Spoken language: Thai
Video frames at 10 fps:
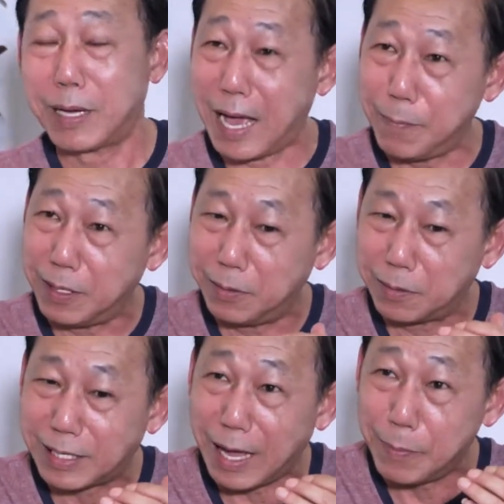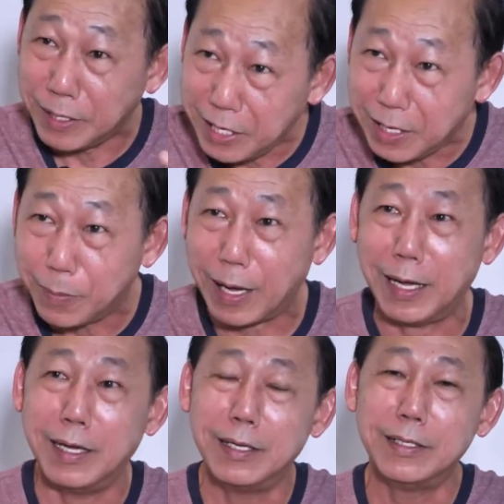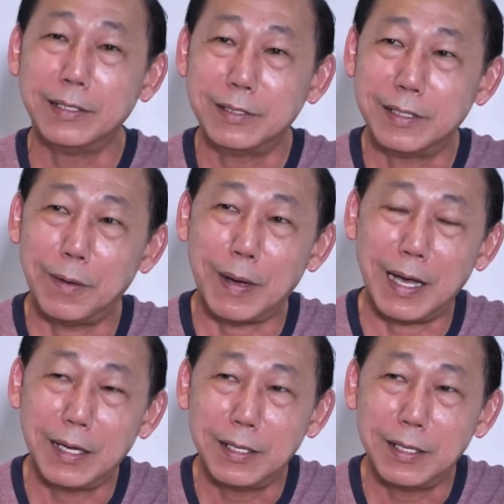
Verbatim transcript: กลายเป็นกลายเป็นดีไปใช่ไหม